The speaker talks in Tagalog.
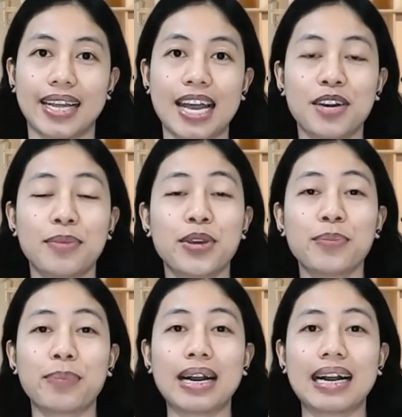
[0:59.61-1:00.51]
ano ba
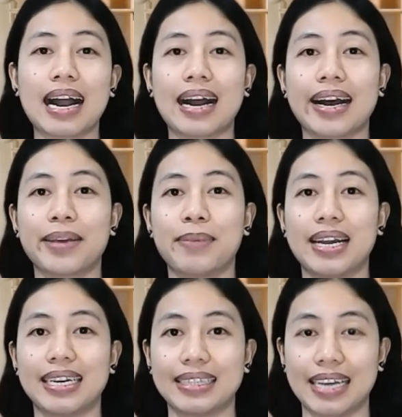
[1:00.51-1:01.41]
yung pagkakaiba
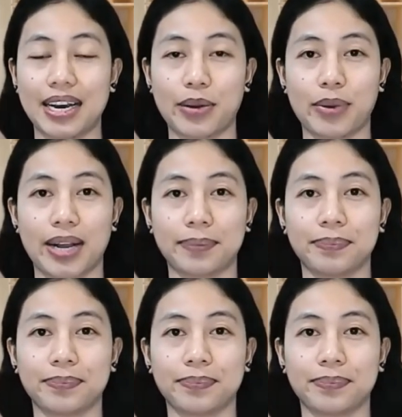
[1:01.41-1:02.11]
ng dalawa.